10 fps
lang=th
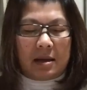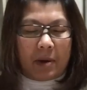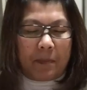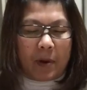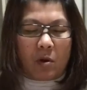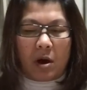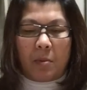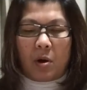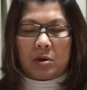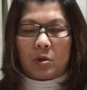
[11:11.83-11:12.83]
ป้าแป๋วขอ
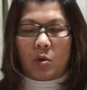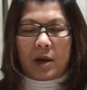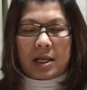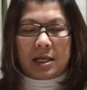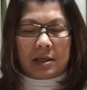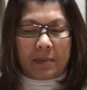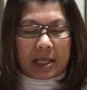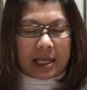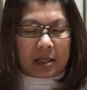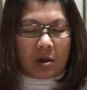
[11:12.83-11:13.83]
บอกตรงว่าเกิดมา
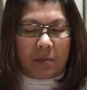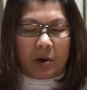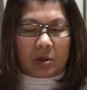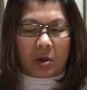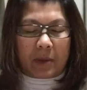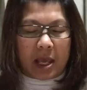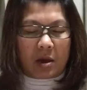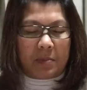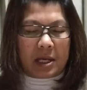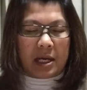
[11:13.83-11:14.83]
จากท้องพ่อท้องแม่
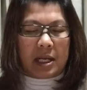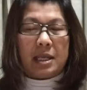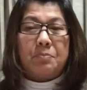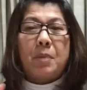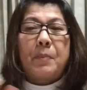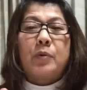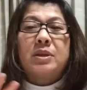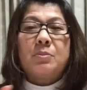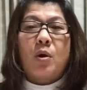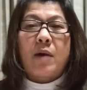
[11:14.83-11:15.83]
ก็ไม่เคยได้ยินป้าแป๋ว
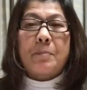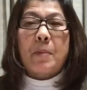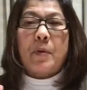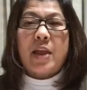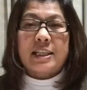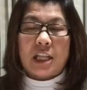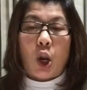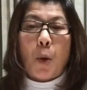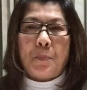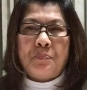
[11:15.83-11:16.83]
ถึงบอกว่าป้าแป๋วอยากจะ
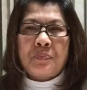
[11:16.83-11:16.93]
ลบ